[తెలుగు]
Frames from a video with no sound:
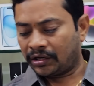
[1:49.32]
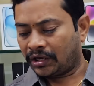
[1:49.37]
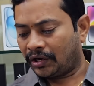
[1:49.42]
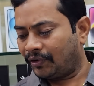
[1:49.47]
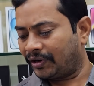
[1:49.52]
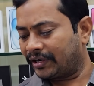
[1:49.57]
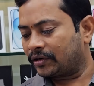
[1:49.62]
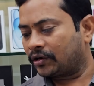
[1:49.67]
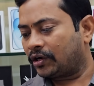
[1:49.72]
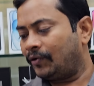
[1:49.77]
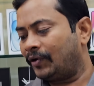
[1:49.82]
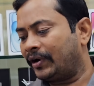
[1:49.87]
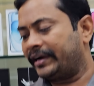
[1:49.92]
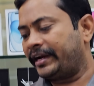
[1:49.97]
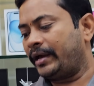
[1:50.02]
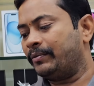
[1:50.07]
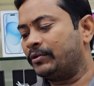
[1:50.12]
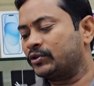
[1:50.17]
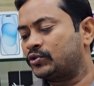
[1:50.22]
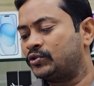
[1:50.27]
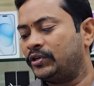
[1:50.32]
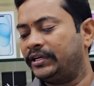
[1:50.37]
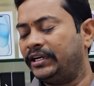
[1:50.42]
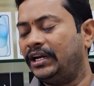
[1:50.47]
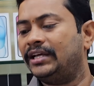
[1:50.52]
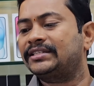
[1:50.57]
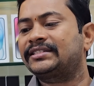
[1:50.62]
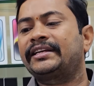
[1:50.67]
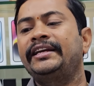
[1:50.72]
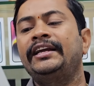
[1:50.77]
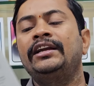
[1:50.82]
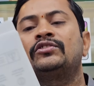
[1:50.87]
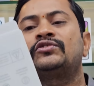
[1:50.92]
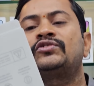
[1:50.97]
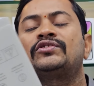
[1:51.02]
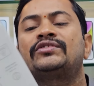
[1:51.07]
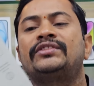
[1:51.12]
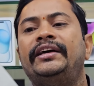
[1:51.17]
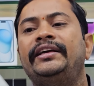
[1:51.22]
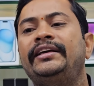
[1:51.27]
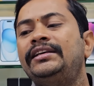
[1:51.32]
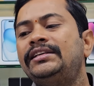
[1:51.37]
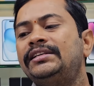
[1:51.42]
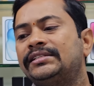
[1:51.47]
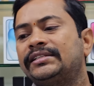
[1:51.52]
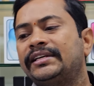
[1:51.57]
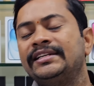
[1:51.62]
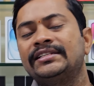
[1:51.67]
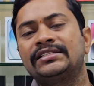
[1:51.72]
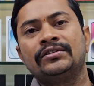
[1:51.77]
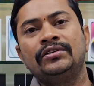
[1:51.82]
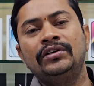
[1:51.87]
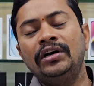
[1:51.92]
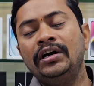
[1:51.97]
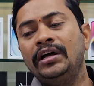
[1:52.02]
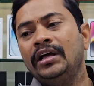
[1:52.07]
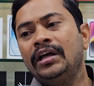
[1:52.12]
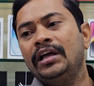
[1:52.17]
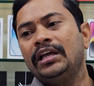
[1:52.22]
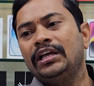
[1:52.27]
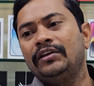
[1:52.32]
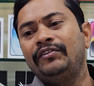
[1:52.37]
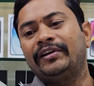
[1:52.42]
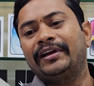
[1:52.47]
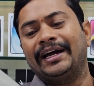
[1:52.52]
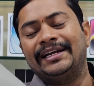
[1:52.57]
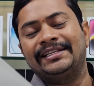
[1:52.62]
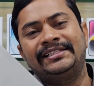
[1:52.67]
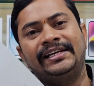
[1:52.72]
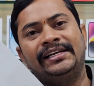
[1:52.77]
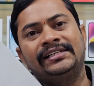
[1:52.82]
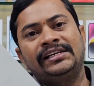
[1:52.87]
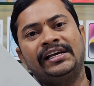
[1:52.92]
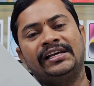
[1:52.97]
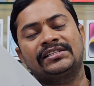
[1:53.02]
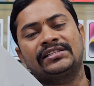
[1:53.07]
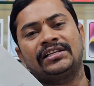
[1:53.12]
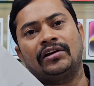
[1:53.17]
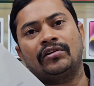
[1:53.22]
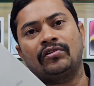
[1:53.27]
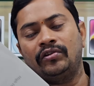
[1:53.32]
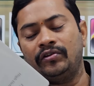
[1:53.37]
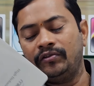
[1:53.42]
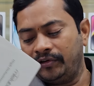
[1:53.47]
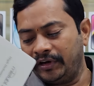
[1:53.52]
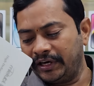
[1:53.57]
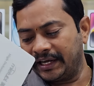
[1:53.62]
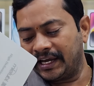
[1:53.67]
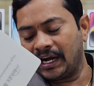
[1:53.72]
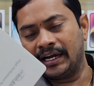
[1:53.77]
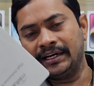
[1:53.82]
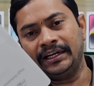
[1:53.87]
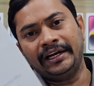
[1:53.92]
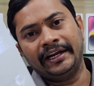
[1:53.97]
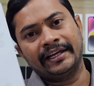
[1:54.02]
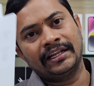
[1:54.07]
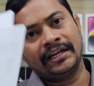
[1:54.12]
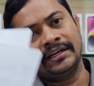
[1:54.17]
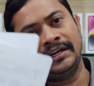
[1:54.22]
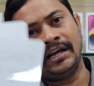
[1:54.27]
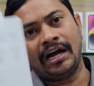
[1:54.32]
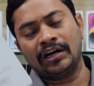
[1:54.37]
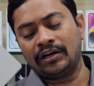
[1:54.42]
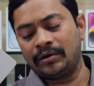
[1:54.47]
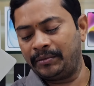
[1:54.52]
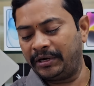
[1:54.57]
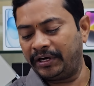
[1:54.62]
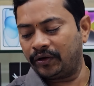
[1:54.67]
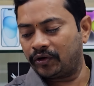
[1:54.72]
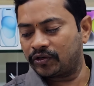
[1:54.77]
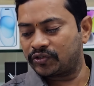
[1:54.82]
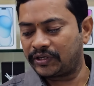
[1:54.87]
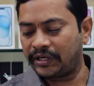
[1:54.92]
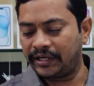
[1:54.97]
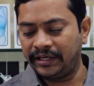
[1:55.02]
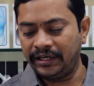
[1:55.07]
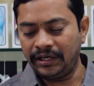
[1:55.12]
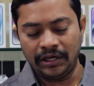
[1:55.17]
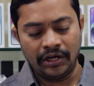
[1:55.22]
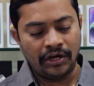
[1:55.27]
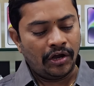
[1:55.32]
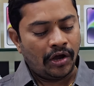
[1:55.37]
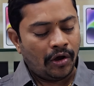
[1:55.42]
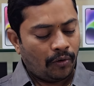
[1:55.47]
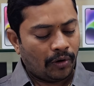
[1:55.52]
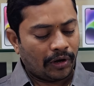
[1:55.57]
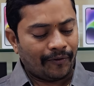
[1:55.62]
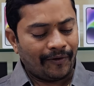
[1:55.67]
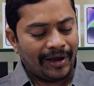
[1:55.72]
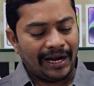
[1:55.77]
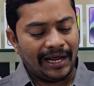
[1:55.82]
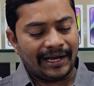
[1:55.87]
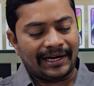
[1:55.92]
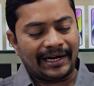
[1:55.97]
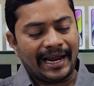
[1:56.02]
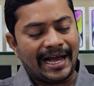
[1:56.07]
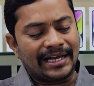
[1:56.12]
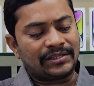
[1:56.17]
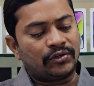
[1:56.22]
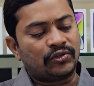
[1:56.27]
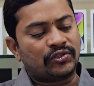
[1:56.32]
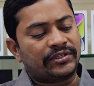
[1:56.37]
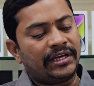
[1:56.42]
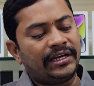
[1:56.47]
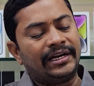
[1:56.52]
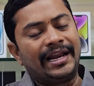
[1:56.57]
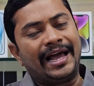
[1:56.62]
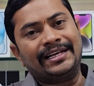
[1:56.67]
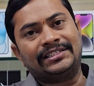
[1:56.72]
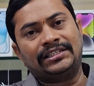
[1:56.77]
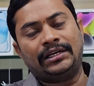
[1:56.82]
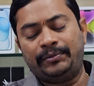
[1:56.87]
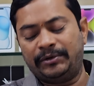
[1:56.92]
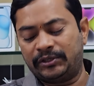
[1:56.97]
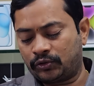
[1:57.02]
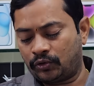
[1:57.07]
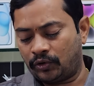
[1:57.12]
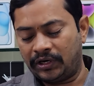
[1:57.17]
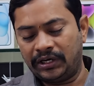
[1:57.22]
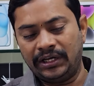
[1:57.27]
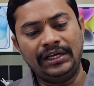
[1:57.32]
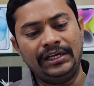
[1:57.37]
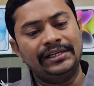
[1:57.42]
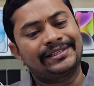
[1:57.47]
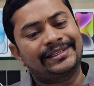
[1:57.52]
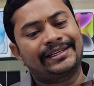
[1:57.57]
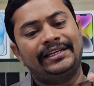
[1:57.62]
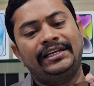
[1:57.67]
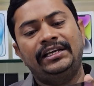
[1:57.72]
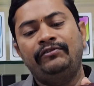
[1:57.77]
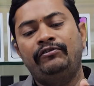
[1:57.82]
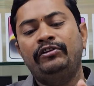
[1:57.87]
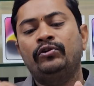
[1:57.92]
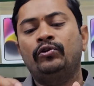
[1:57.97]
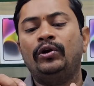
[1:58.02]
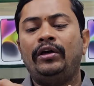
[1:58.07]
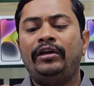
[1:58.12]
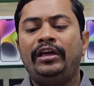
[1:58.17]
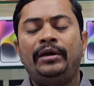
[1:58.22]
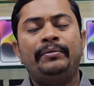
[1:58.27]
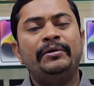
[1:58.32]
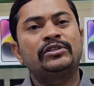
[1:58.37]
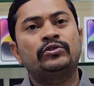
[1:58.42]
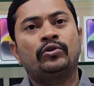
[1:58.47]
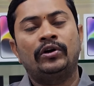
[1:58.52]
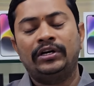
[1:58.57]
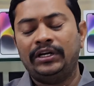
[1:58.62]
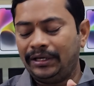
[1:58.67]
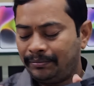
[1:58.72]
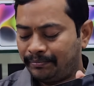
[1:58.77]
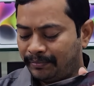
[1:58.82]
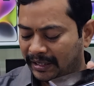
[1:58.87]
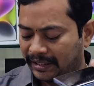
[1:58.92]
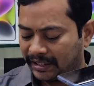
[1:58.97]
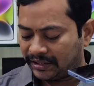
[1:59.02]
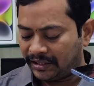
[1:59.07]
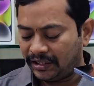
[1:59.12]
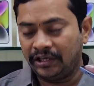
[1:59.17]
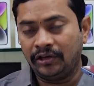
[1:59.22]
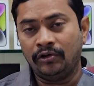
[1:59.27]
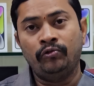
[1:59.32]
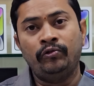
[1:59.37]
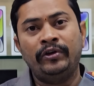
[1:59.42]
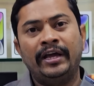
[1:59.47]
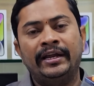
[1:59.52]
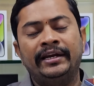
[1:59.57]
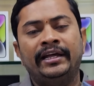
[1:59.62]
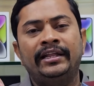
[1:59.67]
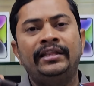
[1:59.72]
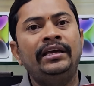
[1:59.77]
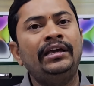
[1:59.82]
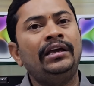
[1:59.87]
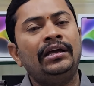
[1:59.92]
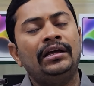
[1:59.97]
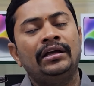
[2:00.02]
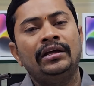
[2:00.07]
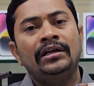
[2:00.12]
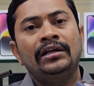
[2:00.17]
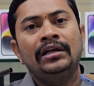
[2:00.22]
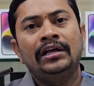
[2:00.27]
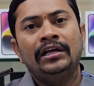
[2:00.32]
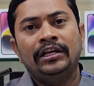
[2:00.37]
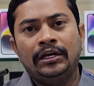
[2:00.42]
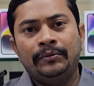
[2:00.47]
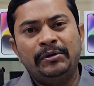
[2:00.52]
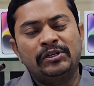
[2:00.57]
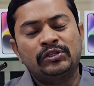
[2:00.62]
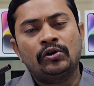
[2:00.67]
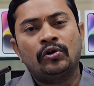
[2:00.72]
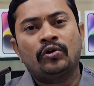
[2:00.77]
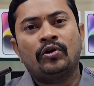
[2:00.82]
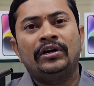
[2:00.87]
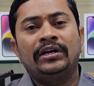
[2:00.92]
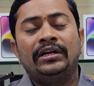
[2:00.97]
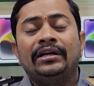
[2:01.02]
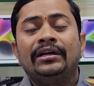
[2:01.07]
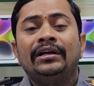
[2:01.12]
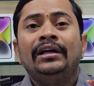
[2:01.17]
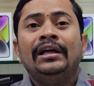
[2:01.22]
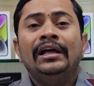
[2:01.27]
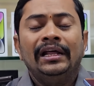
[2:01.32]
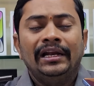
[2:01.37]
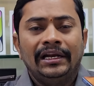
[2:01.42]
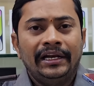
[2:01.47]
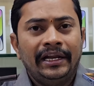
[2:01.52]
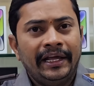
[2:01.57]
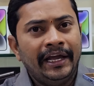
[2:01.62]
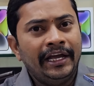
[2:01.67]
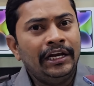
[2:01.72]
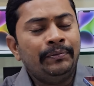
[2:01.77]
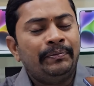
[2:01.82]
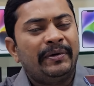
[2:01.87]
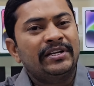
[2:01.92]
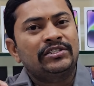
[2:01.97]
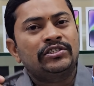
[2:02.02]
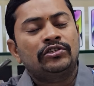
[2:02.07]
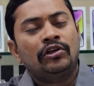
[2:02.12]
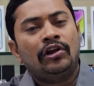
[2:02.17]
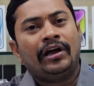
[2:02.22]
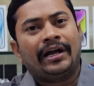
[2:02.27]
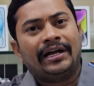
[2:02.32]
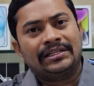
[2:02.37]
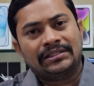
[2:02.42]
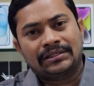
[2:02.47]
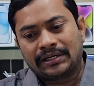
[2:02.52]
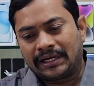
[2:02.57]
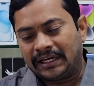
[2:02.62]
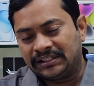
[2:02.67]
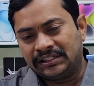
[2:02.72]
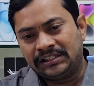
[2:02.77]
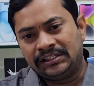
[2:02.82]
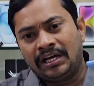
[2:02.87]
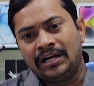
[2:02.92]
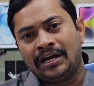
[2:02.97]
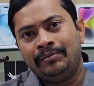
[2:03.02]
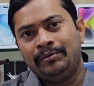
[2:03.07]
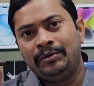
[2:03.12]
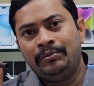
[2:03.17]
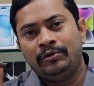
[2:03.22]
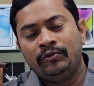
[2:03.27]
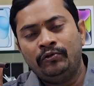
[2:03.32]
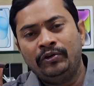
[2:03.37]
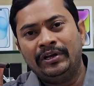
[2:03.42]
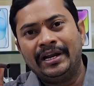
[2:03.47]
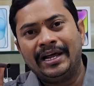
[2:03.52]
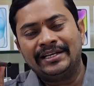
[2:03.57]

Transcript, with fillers: కవర్ కవర్ టైప్ వస్తుందండి ఇలా స్క్రీన్స్ వస్తాయి స్కిన్స్ ఇది కట్ చేసి వేస్తారు వీటి కానీ లేదంటే ఆటోమేటిక్ వస్తాయి ఒకవేళ గ్లాస్ వస్తే గ్లాస్ వేయించుకోండి ఇవి కూడా వేయించుకోండి బట్ అయితే యూవి అనేది వేయించుకోకండి లేని పరిస్థితుల్లో ఖచ్చితంగా మేము యూవీ